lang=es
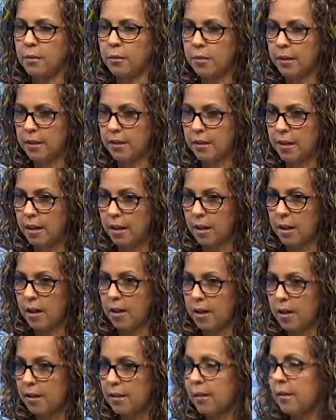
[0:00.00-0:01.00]
ustedes están
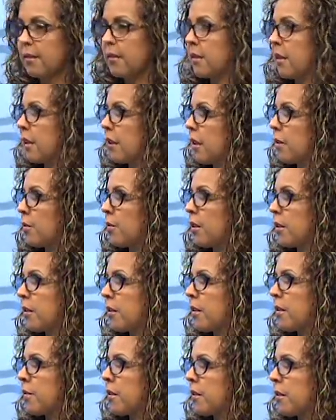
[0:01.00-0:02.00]
alertas si hay alguna
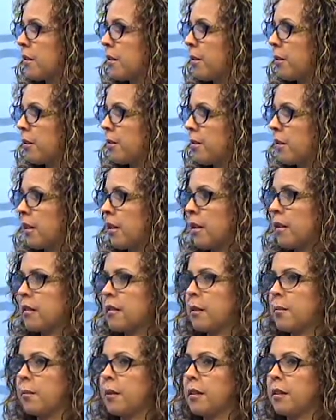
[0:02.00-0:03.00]
situación, o sea que
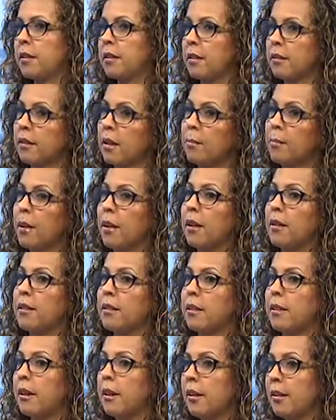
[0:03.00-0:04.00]
se viene también a
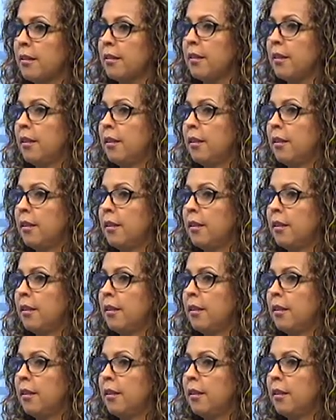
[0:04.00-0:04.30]
llegar